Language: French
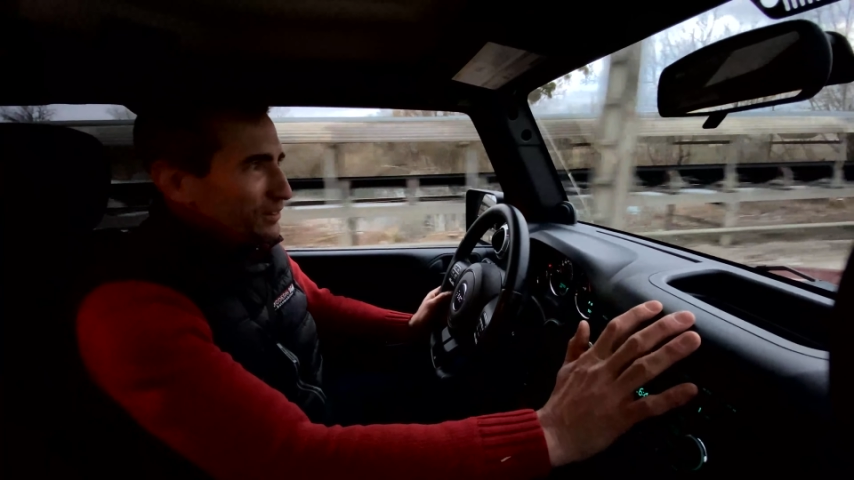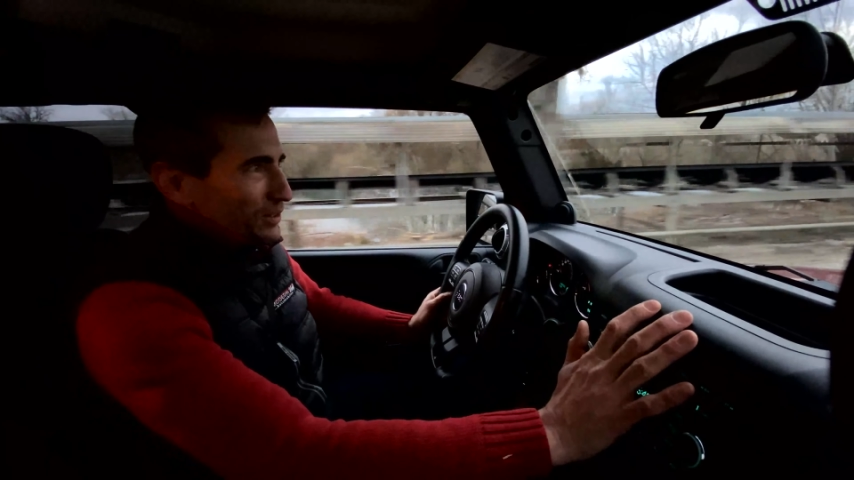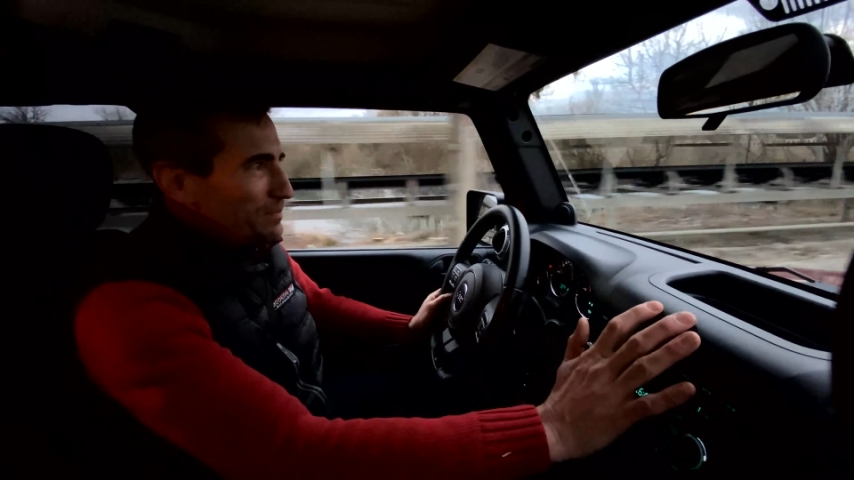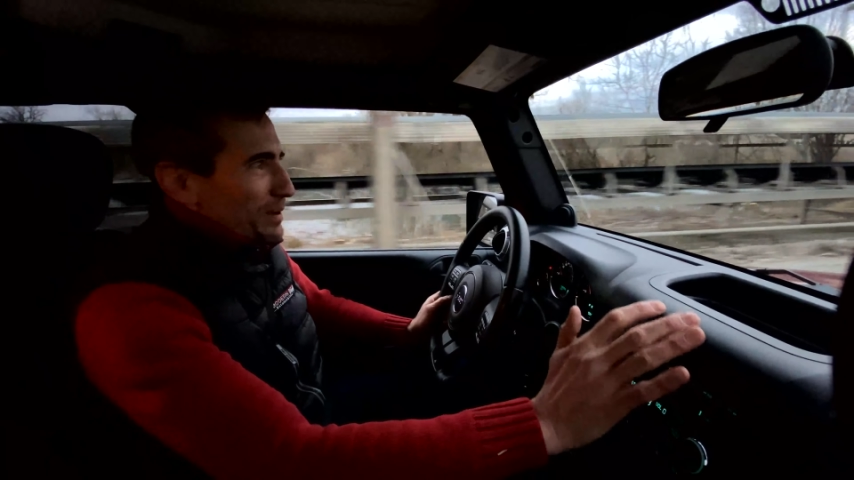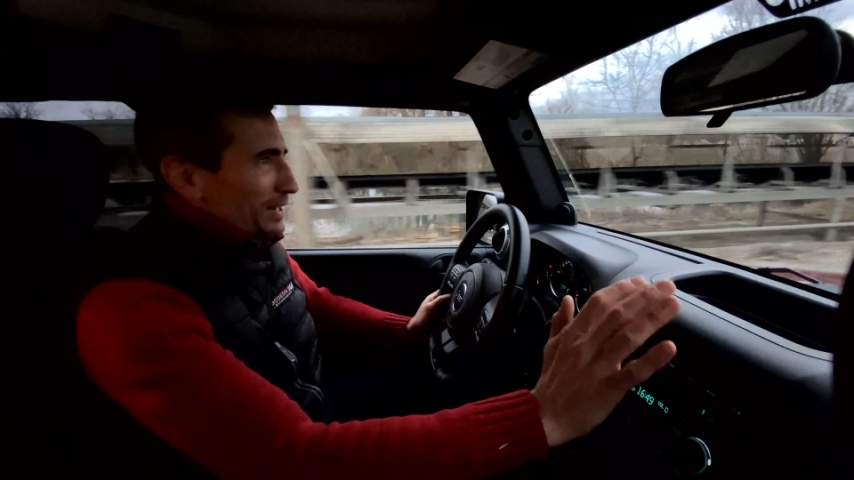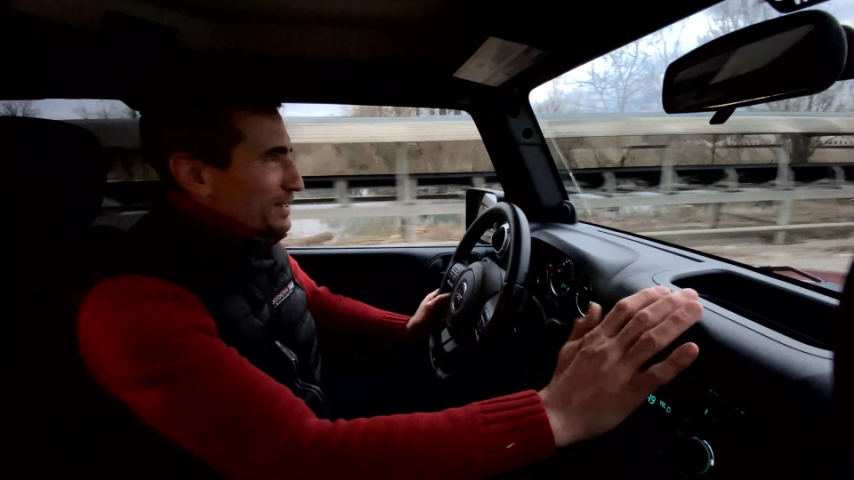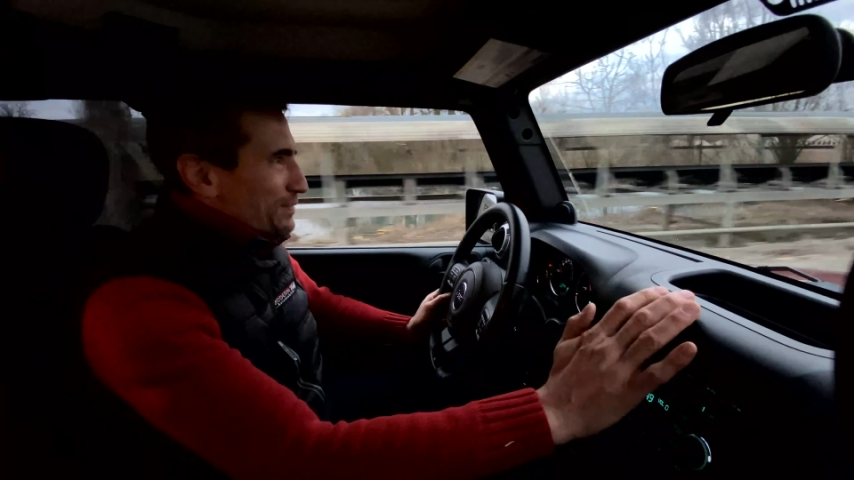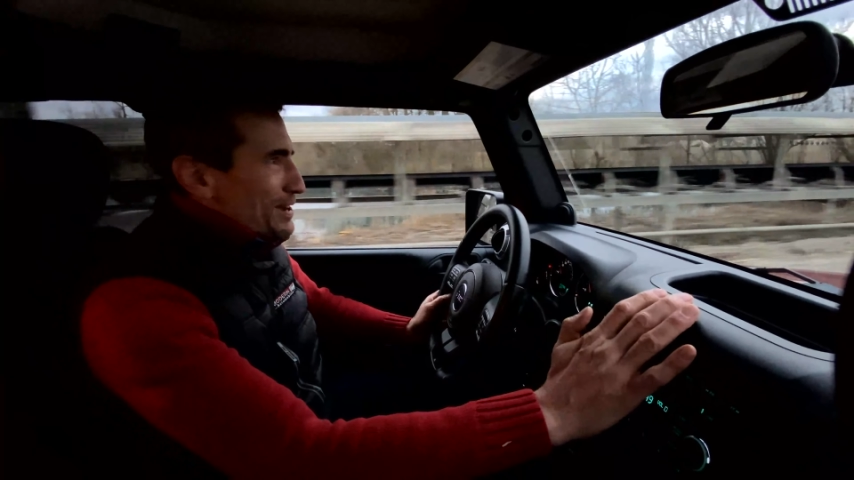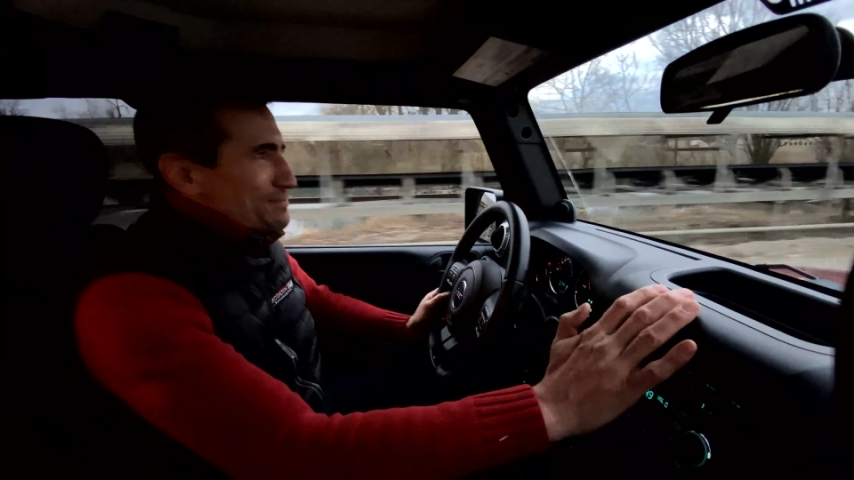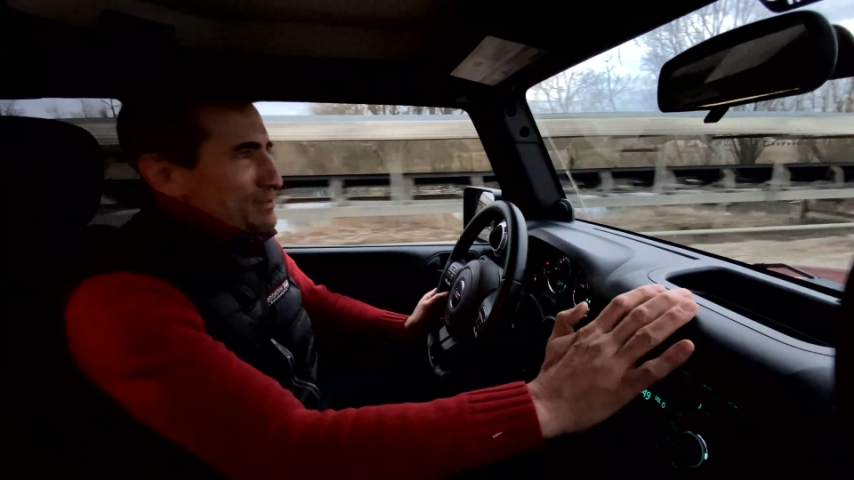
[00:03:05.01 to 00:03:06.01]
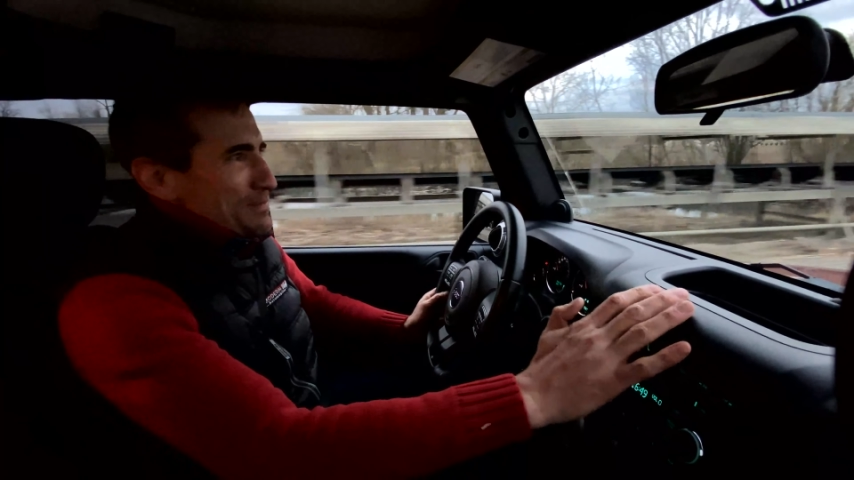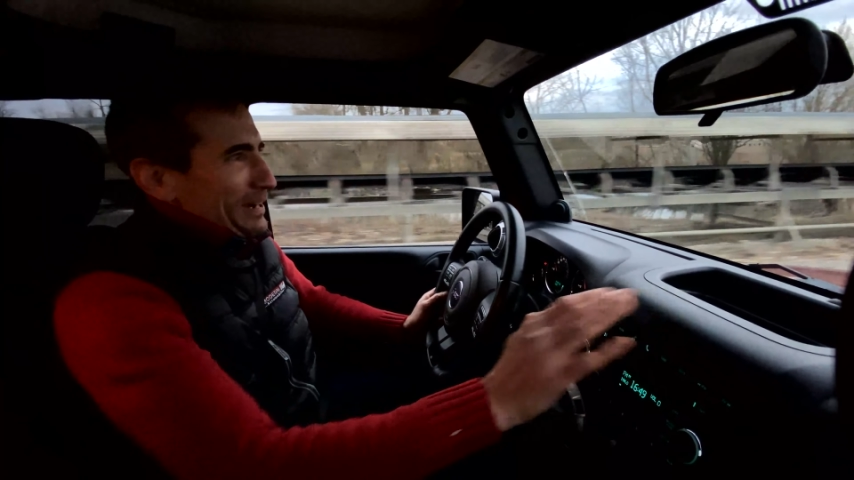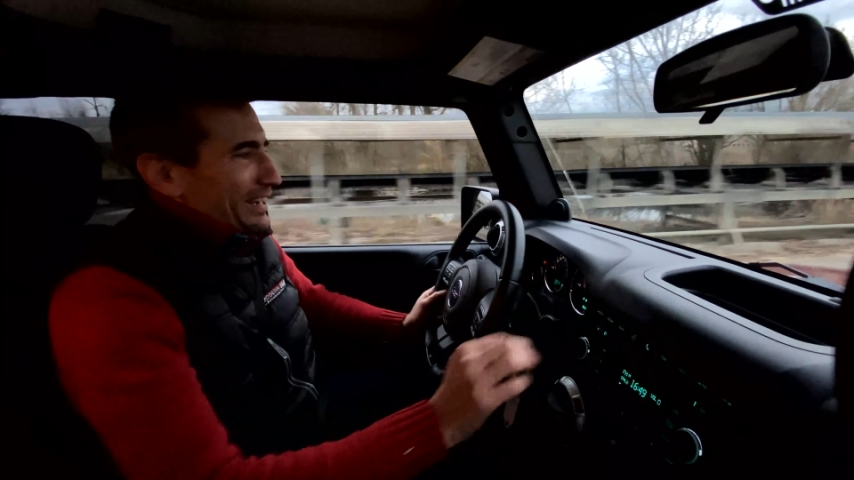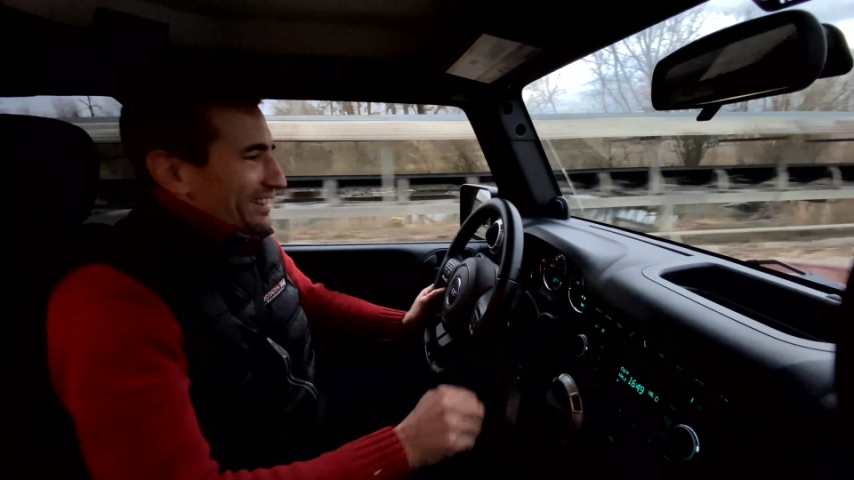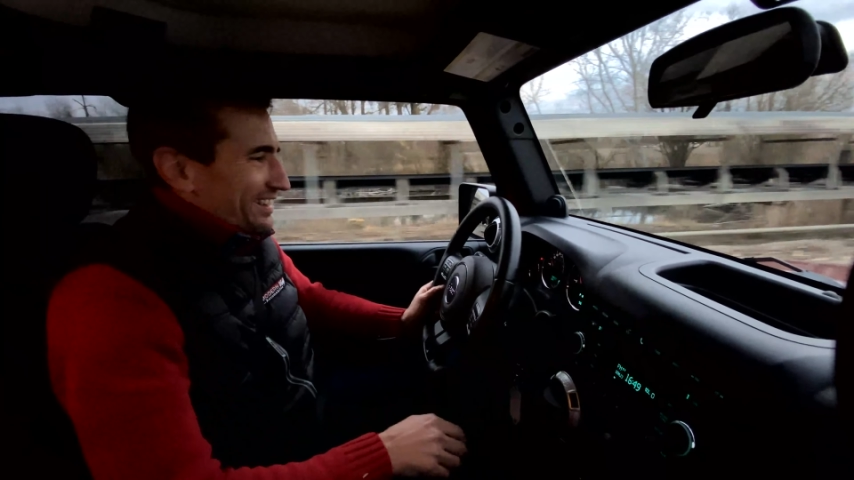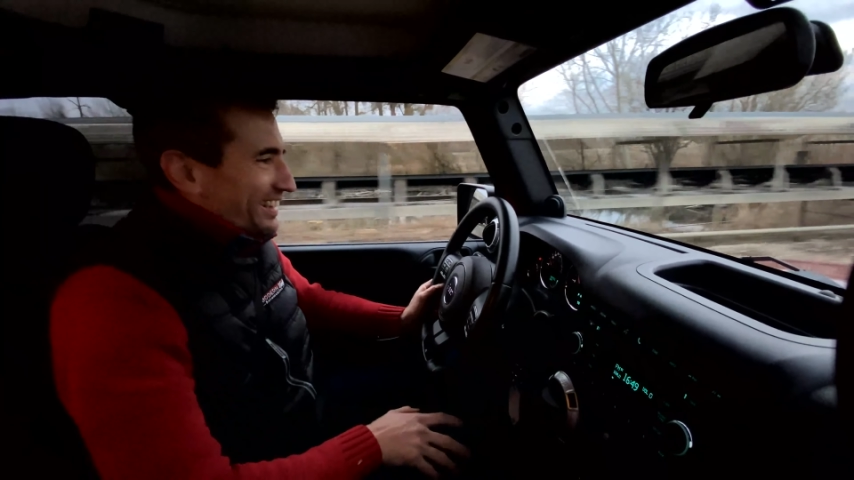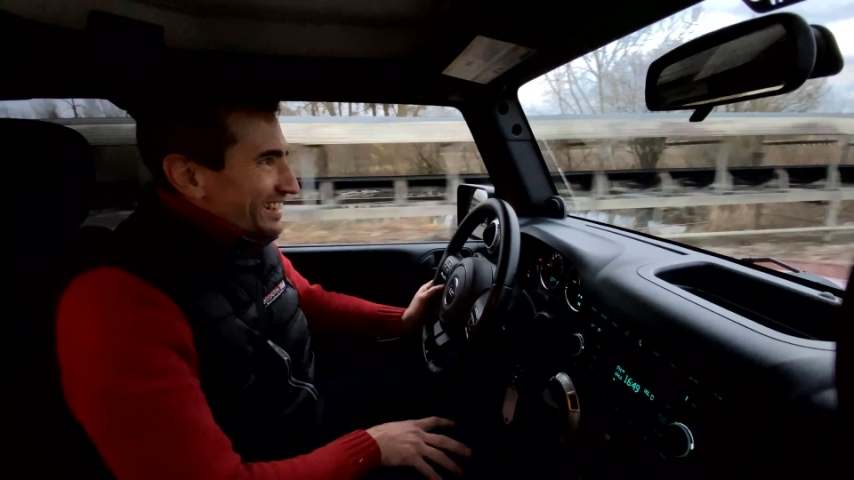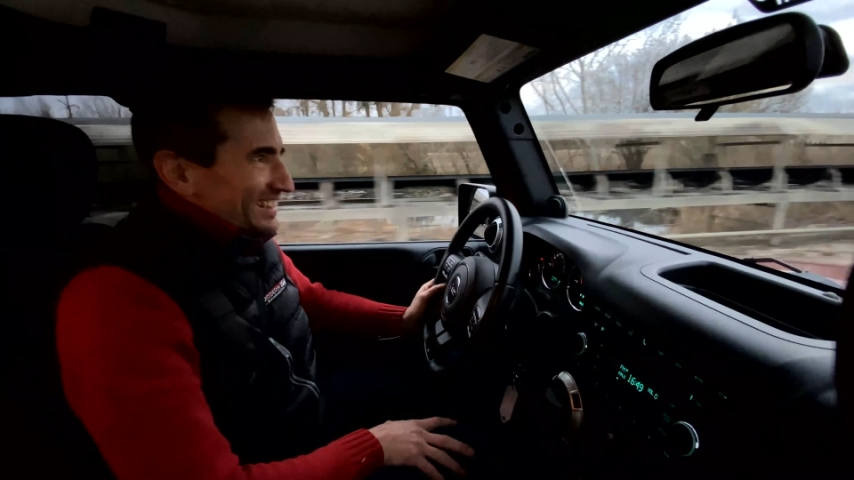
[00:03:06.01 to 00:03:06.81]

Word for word: n'en est pas équipée, faut pas regarder.